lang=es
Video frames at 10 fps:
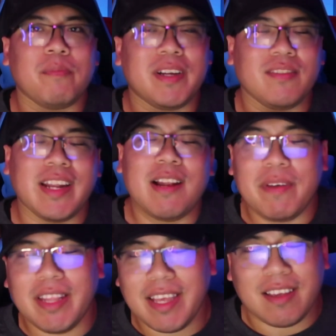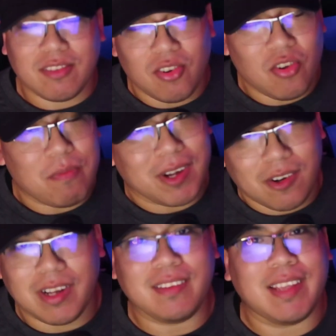personalmente que son los
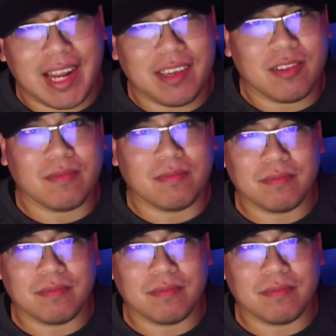mejores del año.